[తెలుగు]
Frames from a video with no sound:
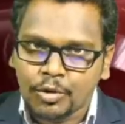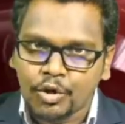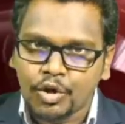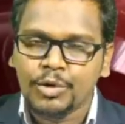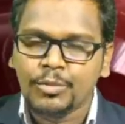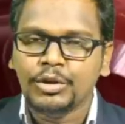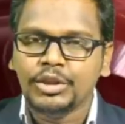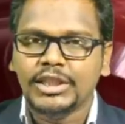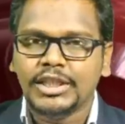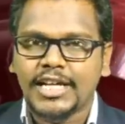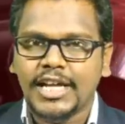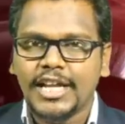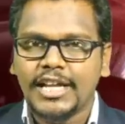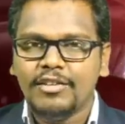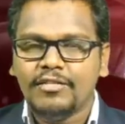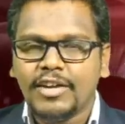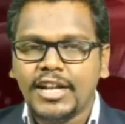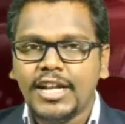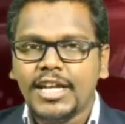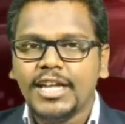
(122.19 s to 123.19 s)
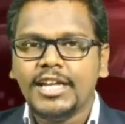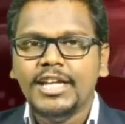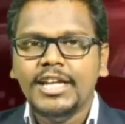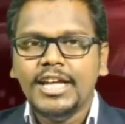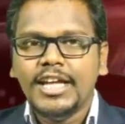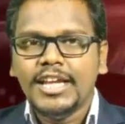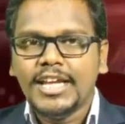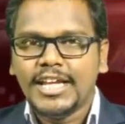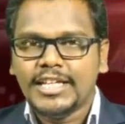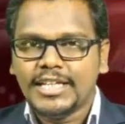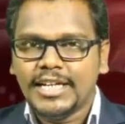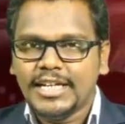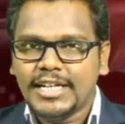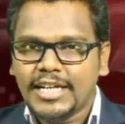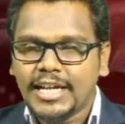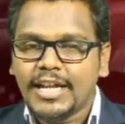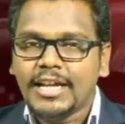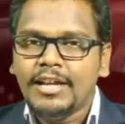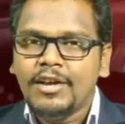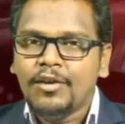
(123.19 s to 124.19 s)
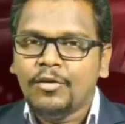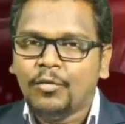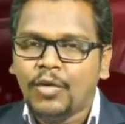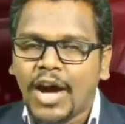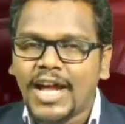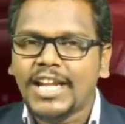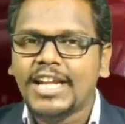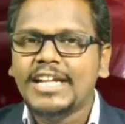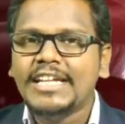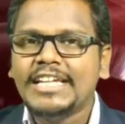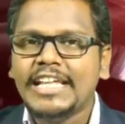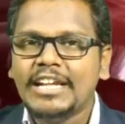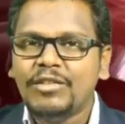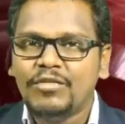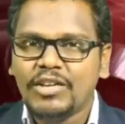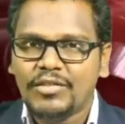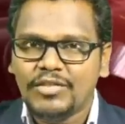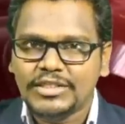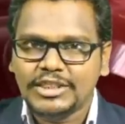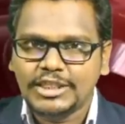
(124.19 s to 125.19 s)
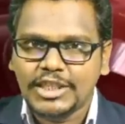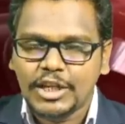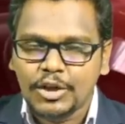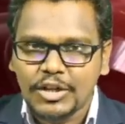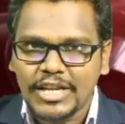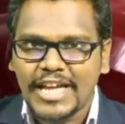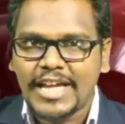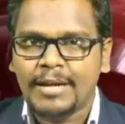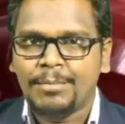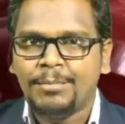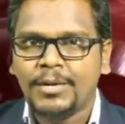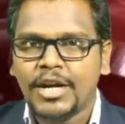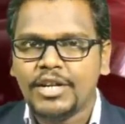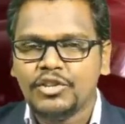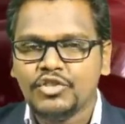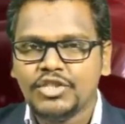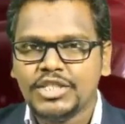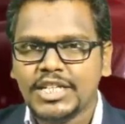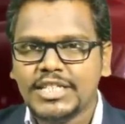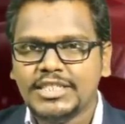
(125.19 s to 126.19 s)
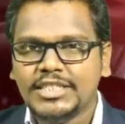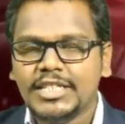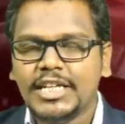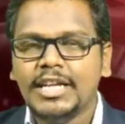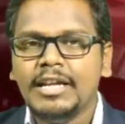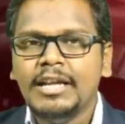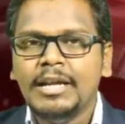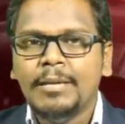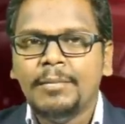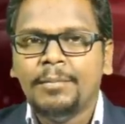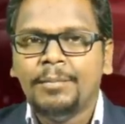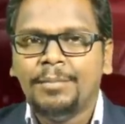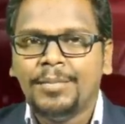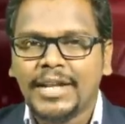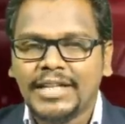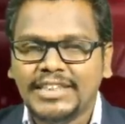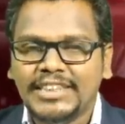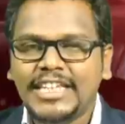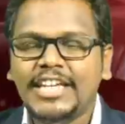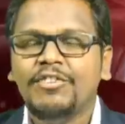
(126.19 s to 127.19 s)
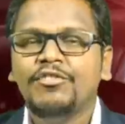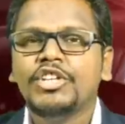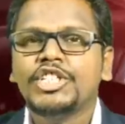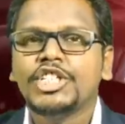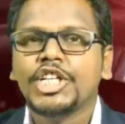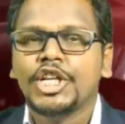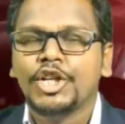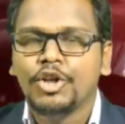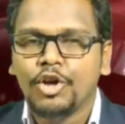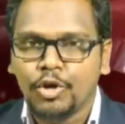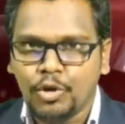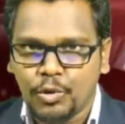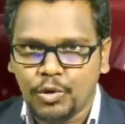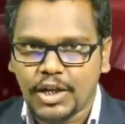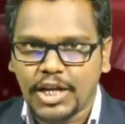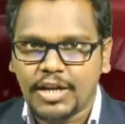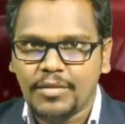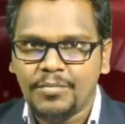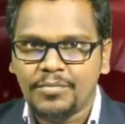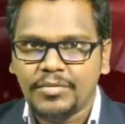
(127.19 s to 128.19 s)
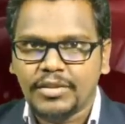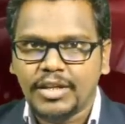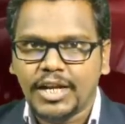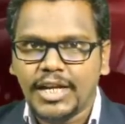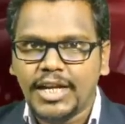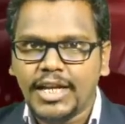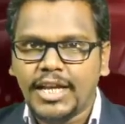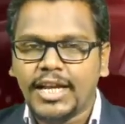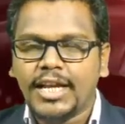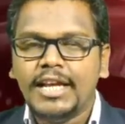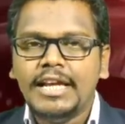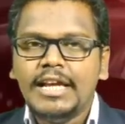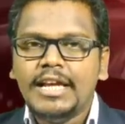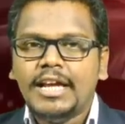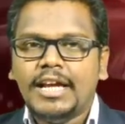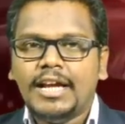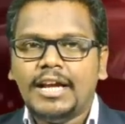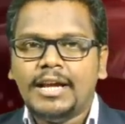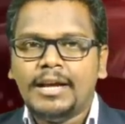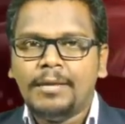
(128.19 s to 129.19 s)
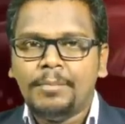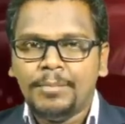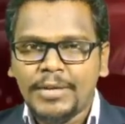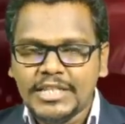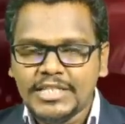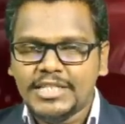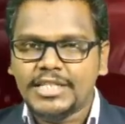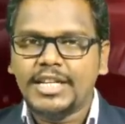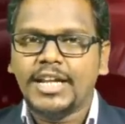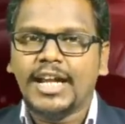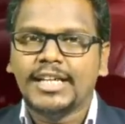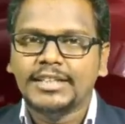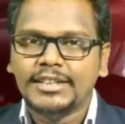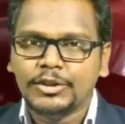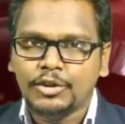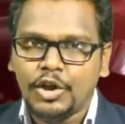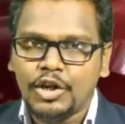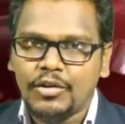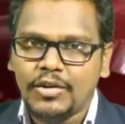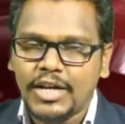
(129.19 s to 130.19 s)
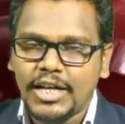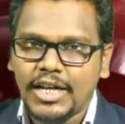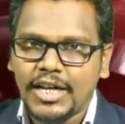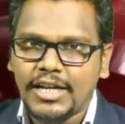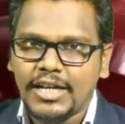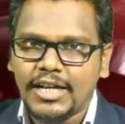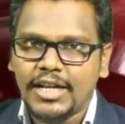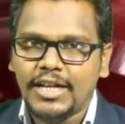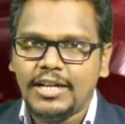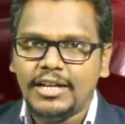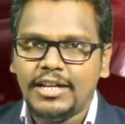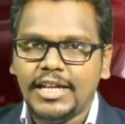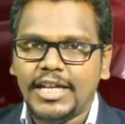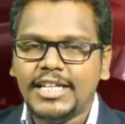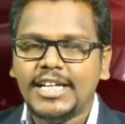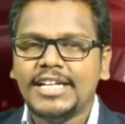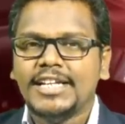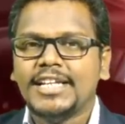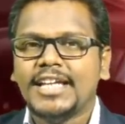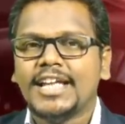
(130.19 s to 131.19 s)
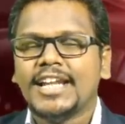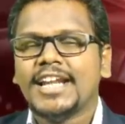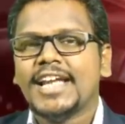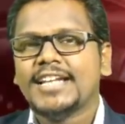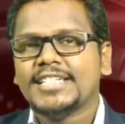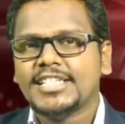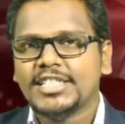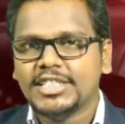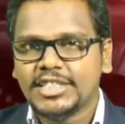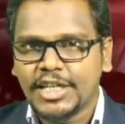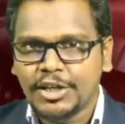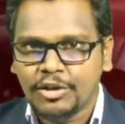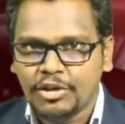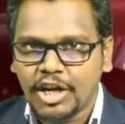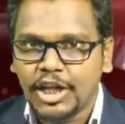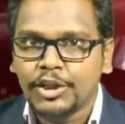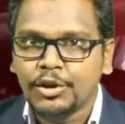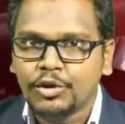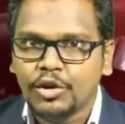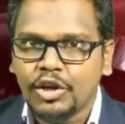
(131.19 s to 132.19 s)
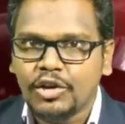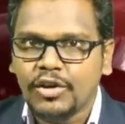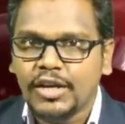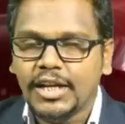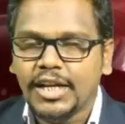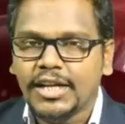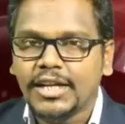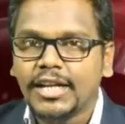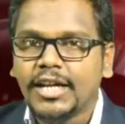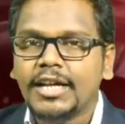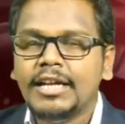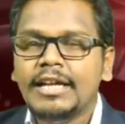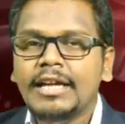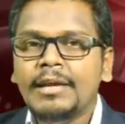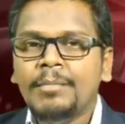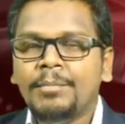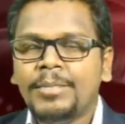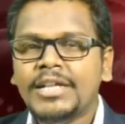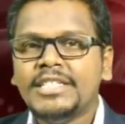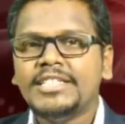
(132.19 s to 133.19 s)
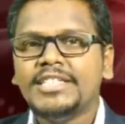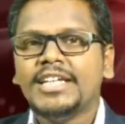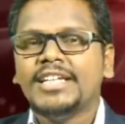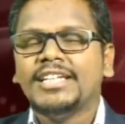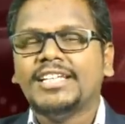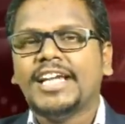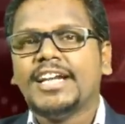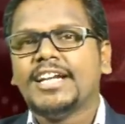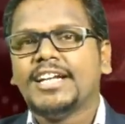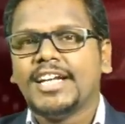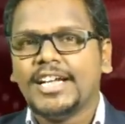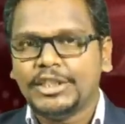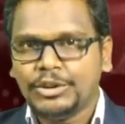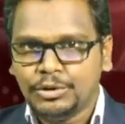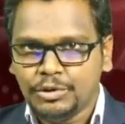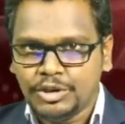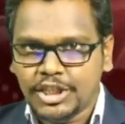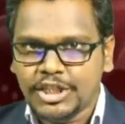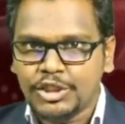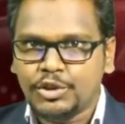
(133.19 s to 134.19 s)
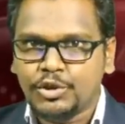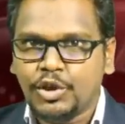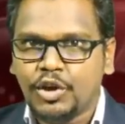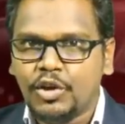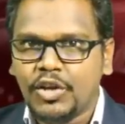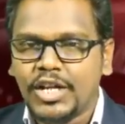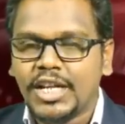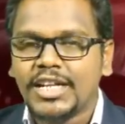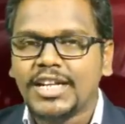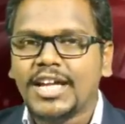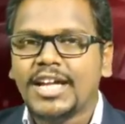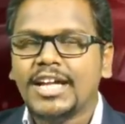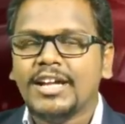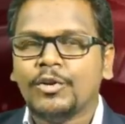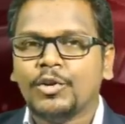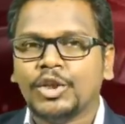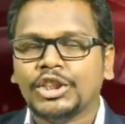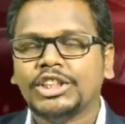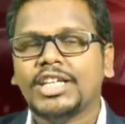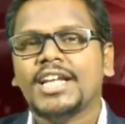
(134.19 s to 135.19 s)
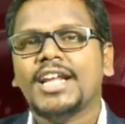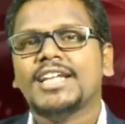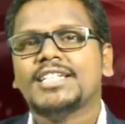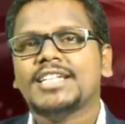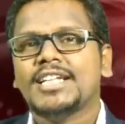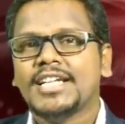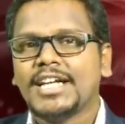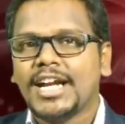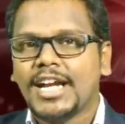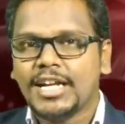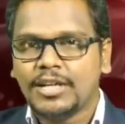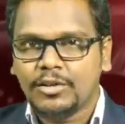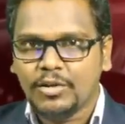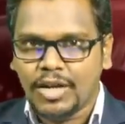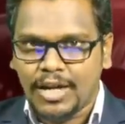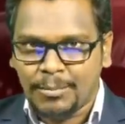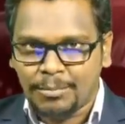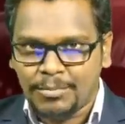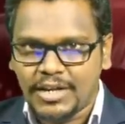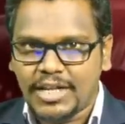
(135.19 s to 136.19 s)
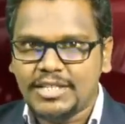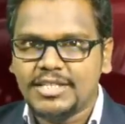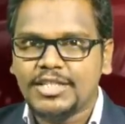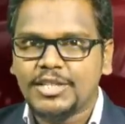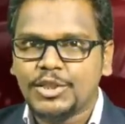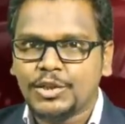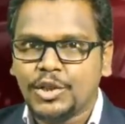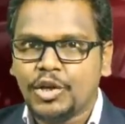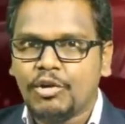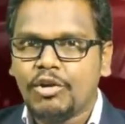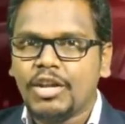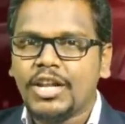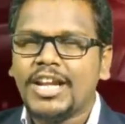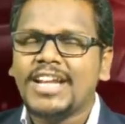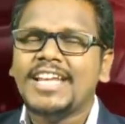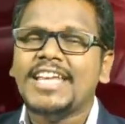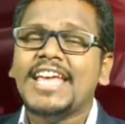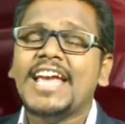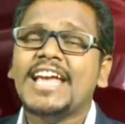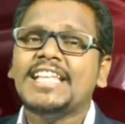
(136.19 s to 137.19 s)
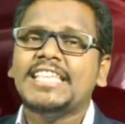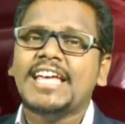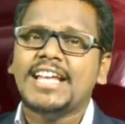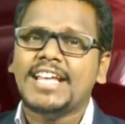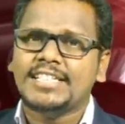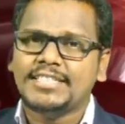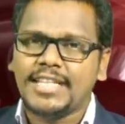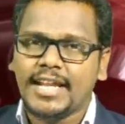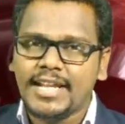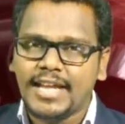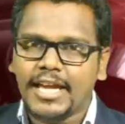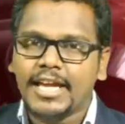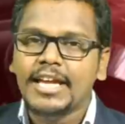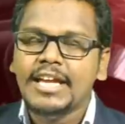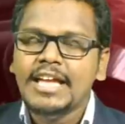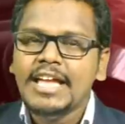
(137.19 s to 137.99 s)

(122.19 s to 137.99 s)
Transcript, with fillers: గోరుముద్ద కానివ్వండి లేదంటే వాలంటీర్ వ్యవస్థను ఏర్పాటు చేసి ప్రతి విషయంలో కూడా అంటే పింఛన్ అందుకోవాలన్నా లేదంటే రేషన్ సరుకులు అందుకోవాలన్నా పింఛన్ దరఖాస్తు చేసుకోవాలన్నా కొత్త రేషన్ కార్డుకు అప్లై చేసుకోవాలన్నా ఏదైనా సరే